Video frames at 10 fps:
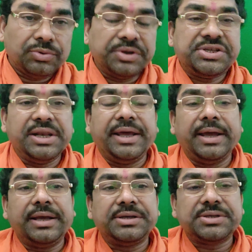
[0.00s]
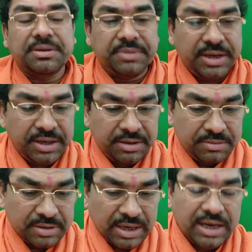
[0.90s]
तो इसलिए इस समय
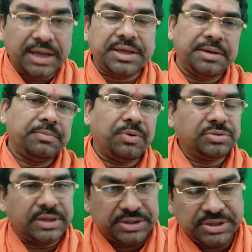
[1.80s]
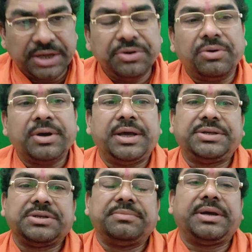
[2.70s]
हालांकि बहुत अच्छा योग है
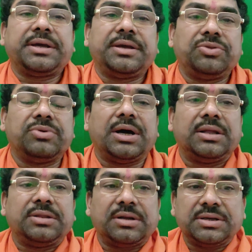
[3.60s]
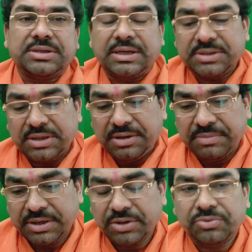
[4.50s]
इस समय केतु का अंतर शनि
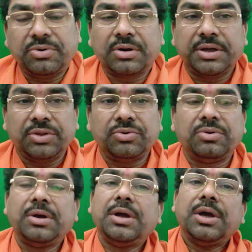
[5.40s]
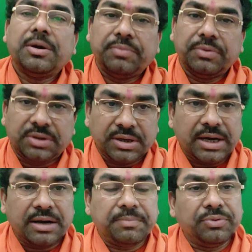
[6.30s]
में केतु और केतु पुत्र
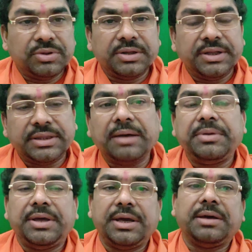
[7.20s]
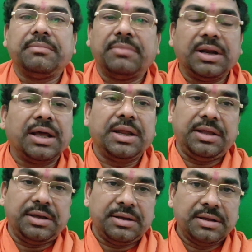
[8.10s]
कारक पुत्र देता भी है मना
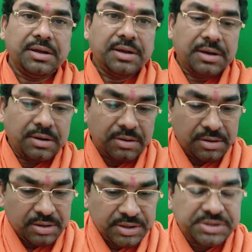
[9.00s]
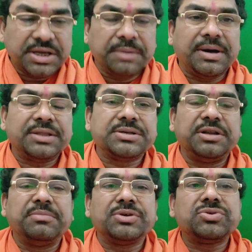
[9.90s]
नहीं है और इसके बाद
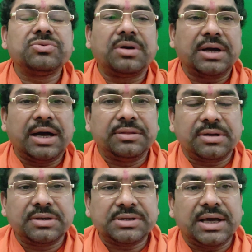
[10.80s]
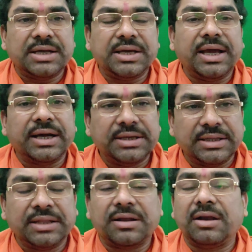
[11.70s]
शनि में शुक्र का अंतरदशा आ जाएगा
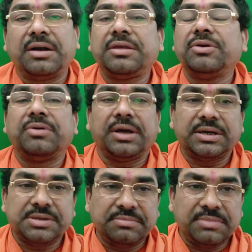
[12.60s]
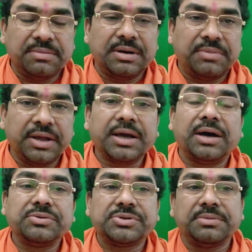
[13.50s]
ज्यादातर लड़की होने का संभावना
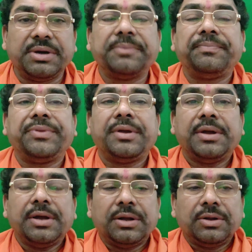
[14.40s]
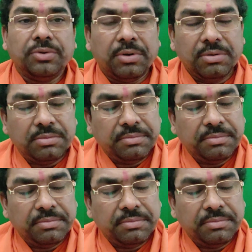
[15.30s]
बढ़ेगा उस समय तो